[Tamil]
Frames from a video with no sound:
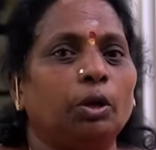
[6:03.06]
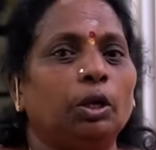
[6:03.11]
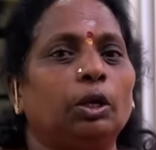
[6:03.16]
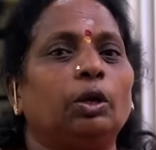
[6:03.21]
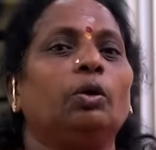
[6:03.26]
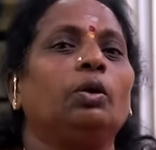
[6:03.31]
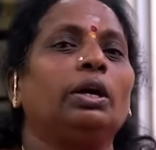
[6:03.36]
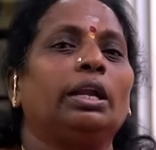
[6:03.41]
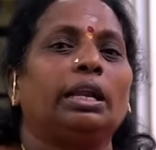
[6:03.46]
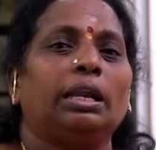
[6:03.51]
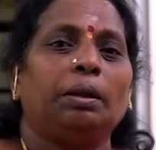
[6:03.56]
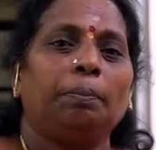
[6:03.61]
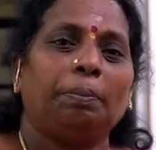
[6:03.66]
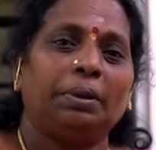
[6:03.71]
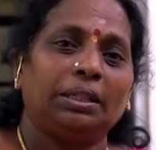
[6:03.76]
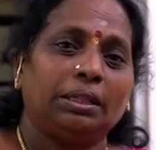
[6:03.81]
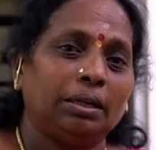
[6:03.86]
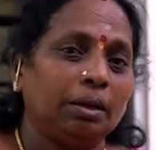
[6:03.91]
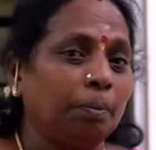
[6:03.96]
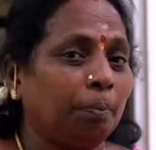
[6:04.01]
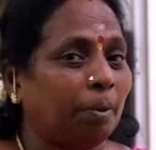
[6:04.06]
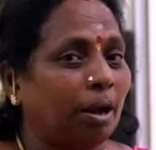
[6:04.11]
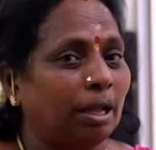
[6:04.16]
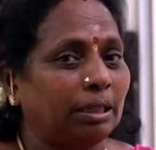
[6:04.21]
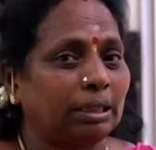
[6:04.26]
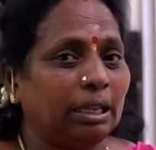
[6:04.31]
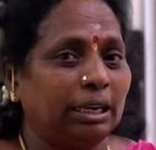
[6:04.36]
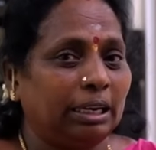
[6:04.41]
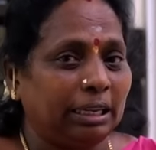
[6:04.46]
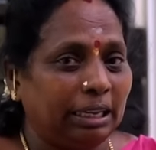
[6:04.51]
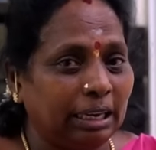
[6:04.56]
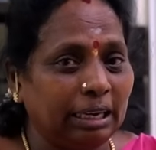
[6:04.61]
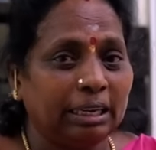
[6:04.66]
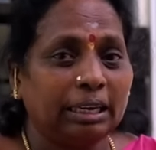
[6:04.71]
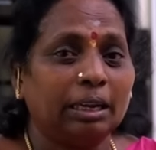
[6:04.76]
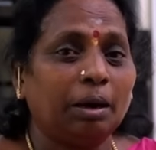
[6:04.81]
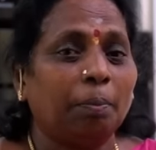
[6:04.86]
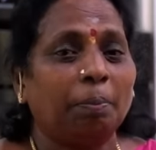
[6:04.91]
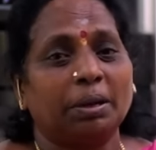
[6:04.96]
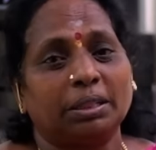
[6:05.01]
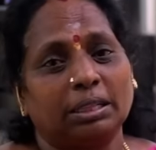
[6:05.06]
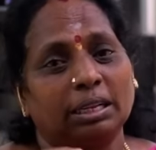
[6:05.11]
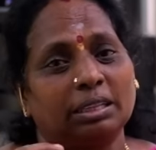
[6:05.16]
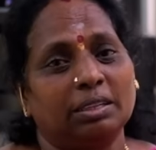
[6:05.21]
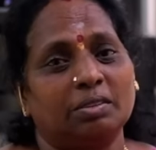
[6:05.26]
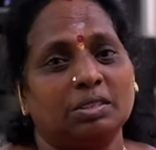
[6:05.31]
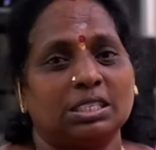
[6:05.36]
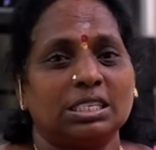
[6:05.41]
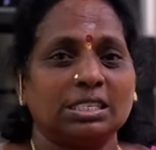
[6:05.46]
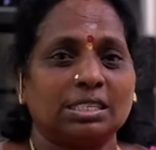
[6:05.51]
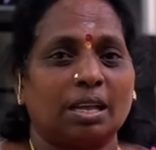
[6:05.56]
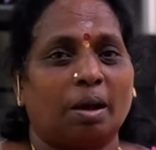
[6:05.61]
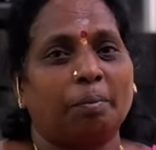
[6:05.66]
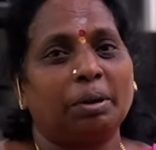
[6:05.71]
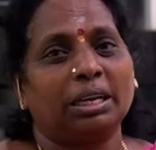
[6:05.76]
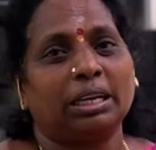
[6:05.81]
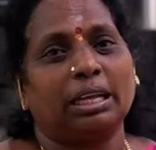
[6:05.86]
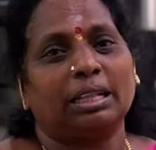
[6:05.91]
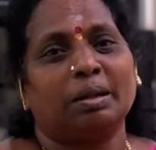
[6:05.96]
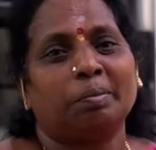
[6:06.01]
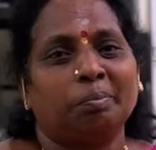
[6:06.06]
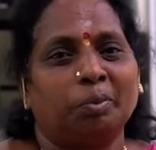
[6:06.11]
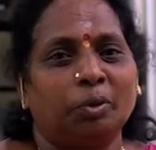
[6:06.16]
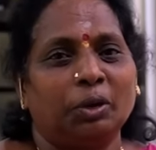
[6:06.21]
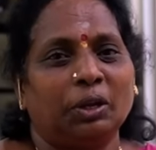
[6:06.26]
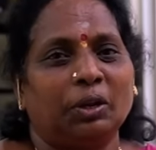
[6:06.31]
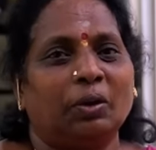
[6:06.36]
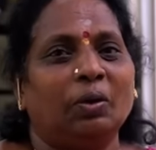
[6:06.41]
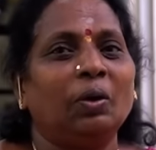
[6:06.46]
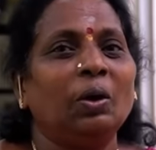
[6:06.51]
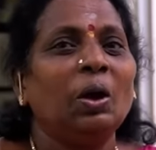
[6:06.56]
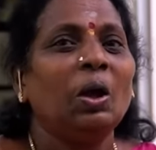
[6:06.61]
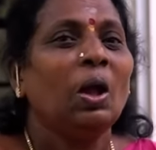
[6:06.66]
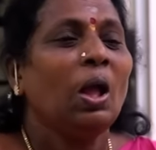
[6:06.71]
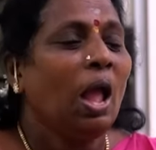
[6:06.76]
பிடிக்கும் நிறைய பேர்த்துக்கு பாத்திரம் இருக்கிற பாத்திரத்தை வச்சு சமைக்க தான் பிடிக்கும்